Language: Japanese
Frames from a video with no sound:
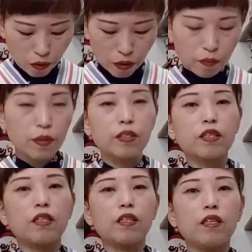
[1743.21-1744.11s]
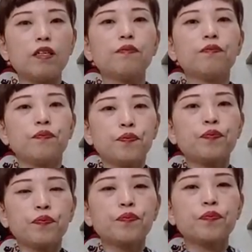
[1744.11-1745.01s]
変わりますからね
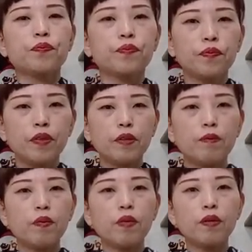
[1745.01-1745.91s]
紐